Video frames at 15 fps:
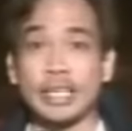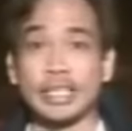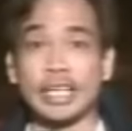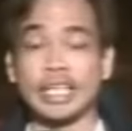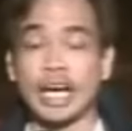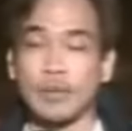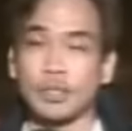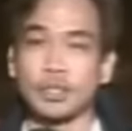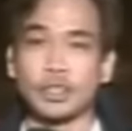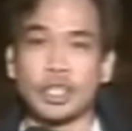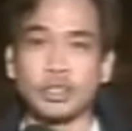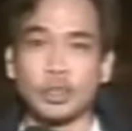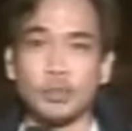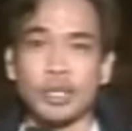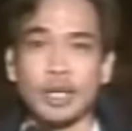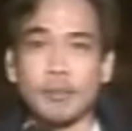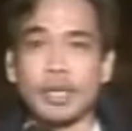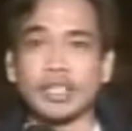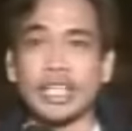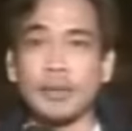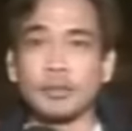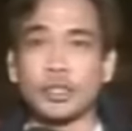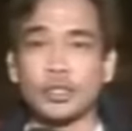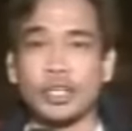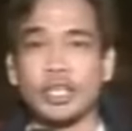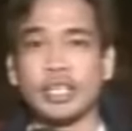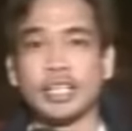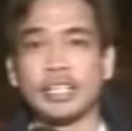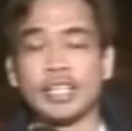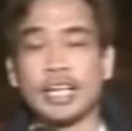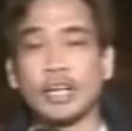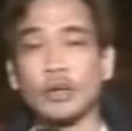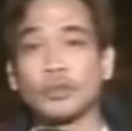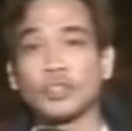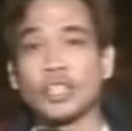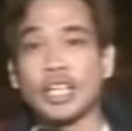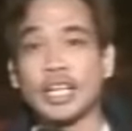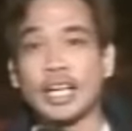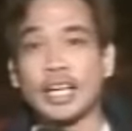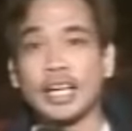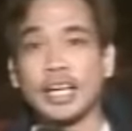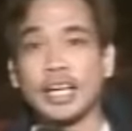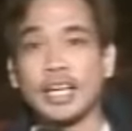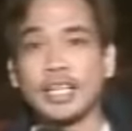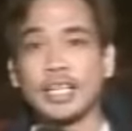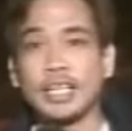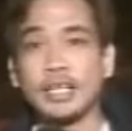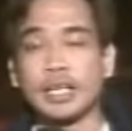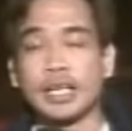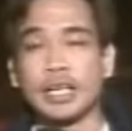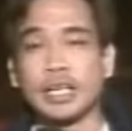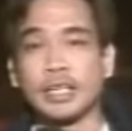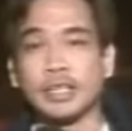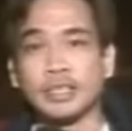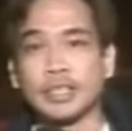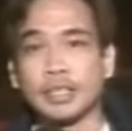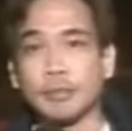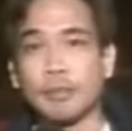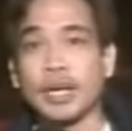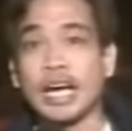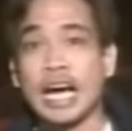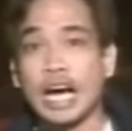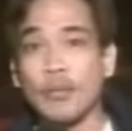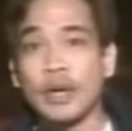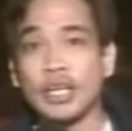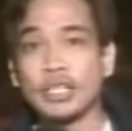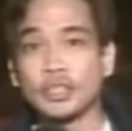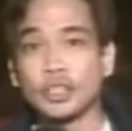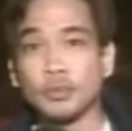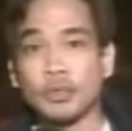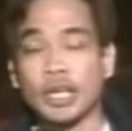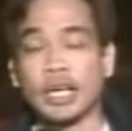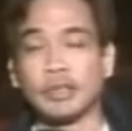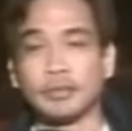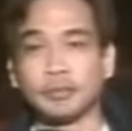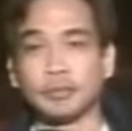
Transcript: Nag-away sa sila simula. Pagkatapos ito ay nagkaroon sila ng uh, pag-aaway na sa simula.